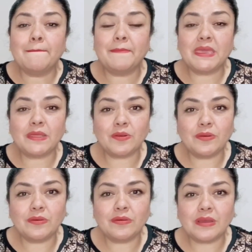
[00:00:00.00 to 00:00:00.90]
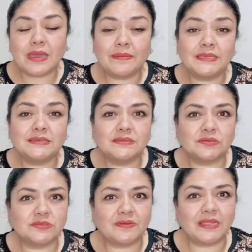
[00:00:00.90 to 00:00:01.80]
pero a veces
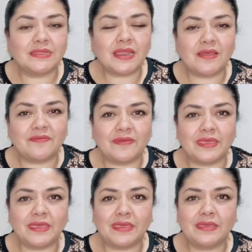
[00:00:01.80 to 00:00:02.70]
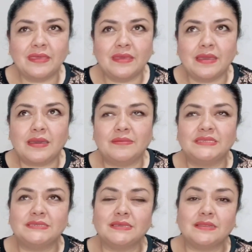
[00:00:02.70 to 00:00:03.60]
nos falta la fe, a
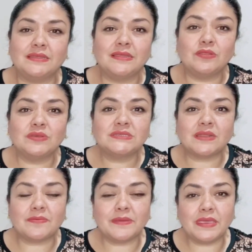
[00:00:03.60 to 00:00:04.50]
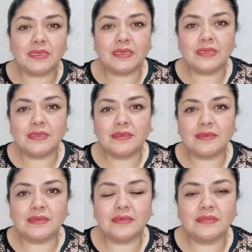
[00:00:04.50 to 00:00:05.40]
veces declina nuestra fe
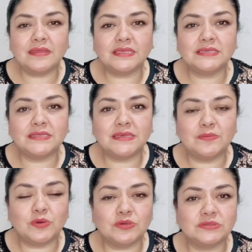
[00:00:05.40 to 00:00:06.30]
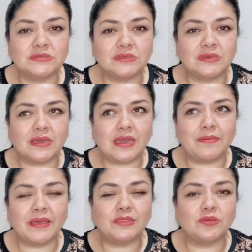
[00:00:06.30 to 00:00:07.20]
y decidimos
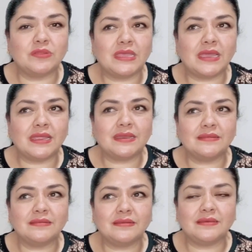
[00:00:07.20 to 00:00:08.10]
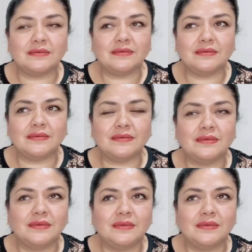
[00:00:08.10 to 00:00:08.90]
abandonar, eh,